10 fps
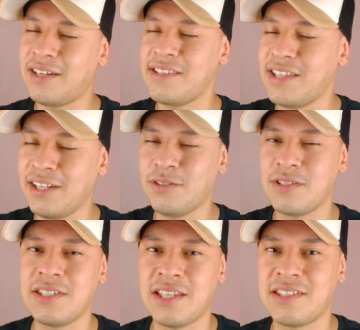
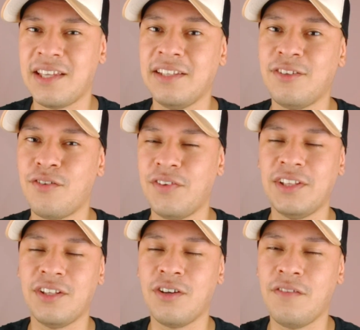
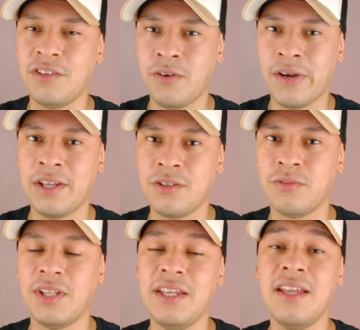360,99, então
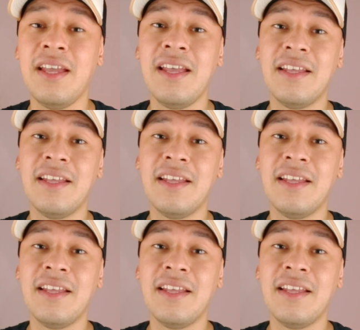arredondei